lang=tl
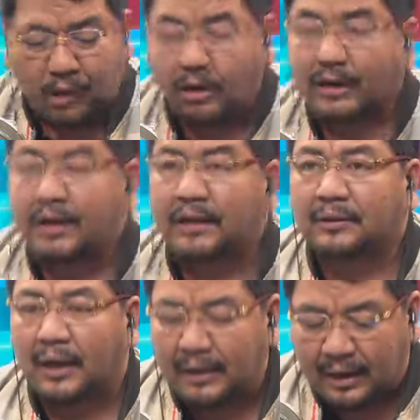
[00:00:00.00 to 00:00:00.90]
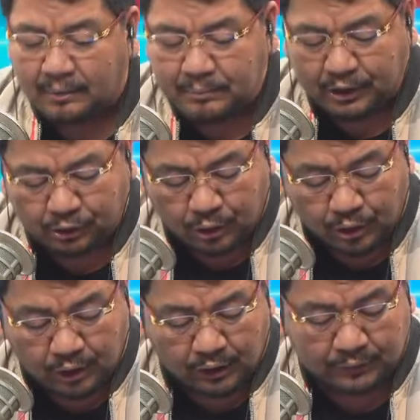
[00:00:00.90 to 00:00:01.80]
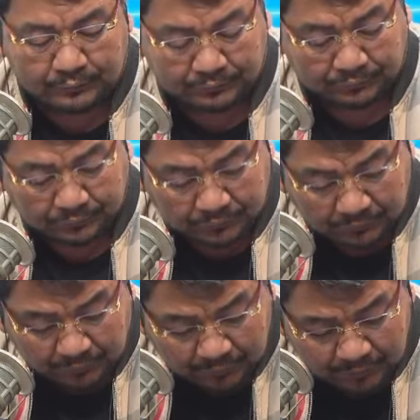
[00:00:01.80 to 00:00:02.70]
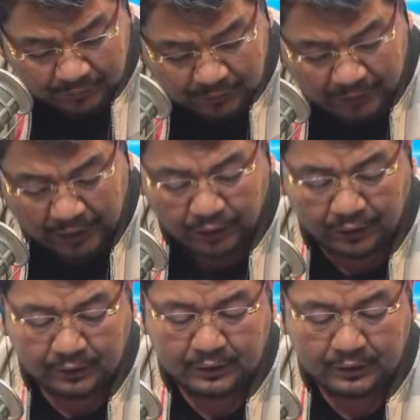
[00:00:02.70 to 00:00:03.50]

Oriental ah, Mindoro. Ngayon,